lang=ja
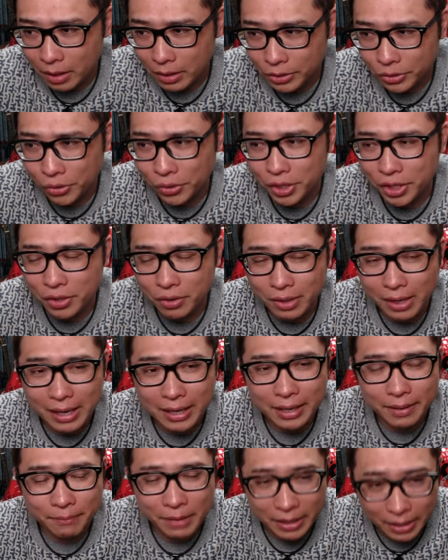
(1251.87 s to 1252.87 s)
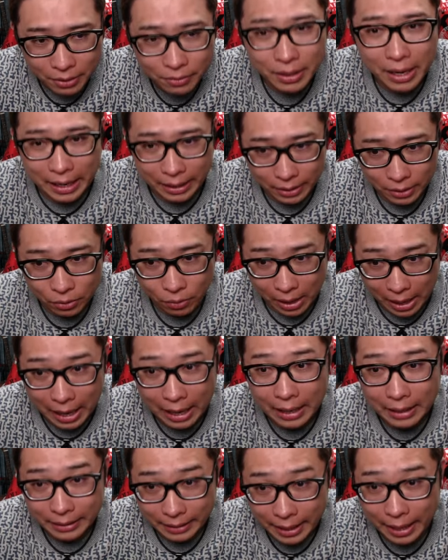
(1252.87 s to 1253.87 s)
直近の高値までぐらいと
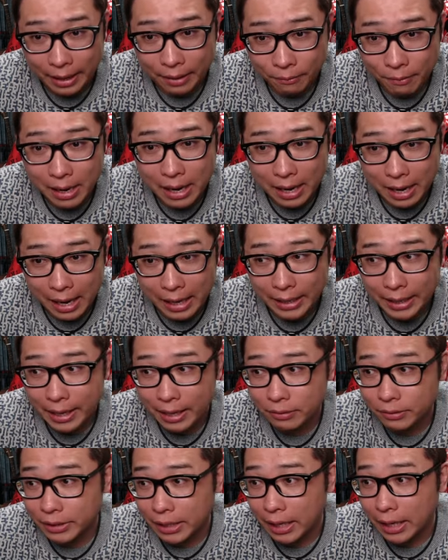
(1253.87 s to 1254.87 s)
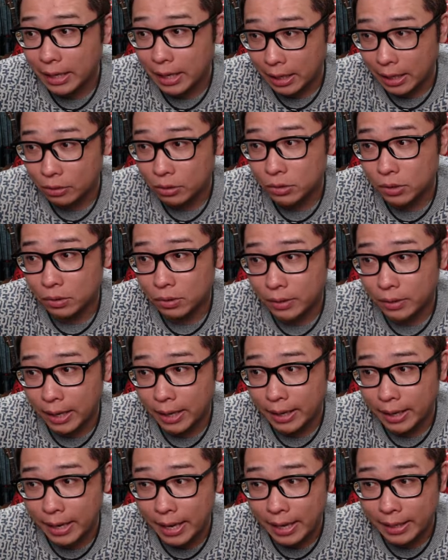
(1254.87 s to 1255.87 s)
かね、は上げれるんじゃないかなと。そういうこと
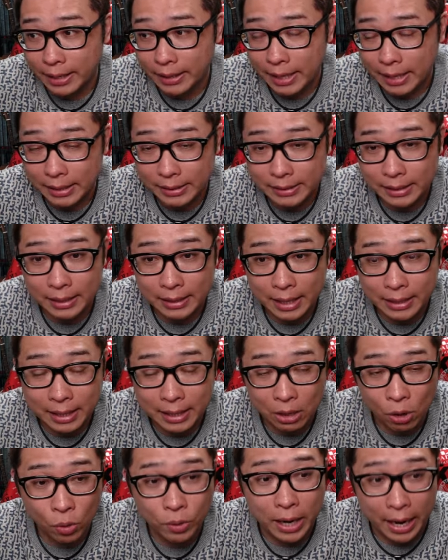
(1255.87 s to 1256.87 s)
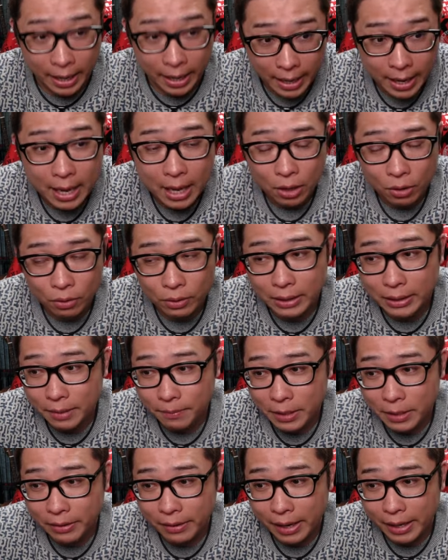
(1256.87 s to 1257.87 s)
で0.7375ぐらい。この辺り
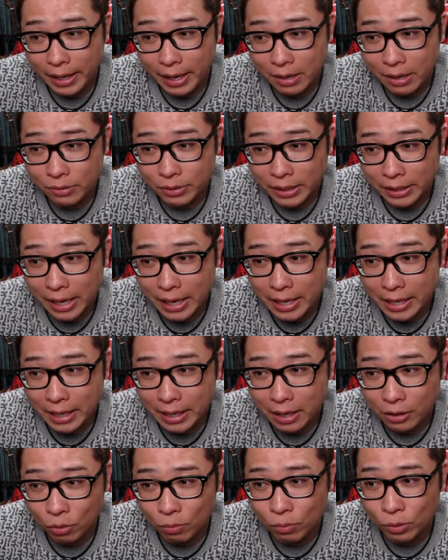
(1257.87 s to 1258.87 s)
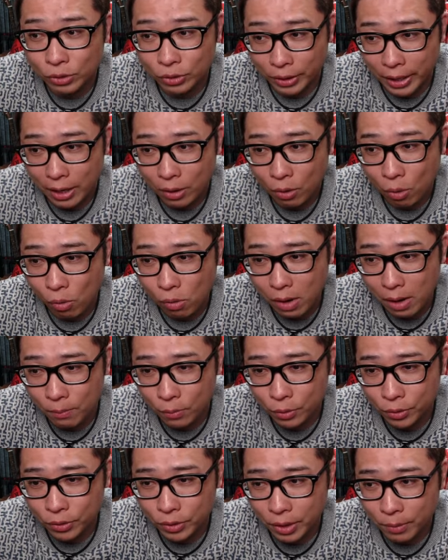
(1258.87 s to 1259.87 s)
までは上げれるんじゃないかなと思うんですよね。ここは
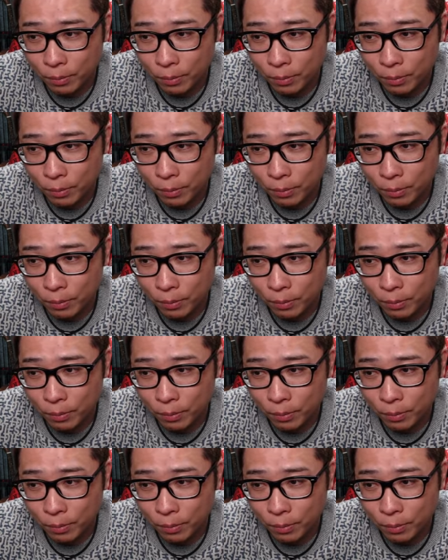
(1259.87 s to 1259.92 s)
もう言うて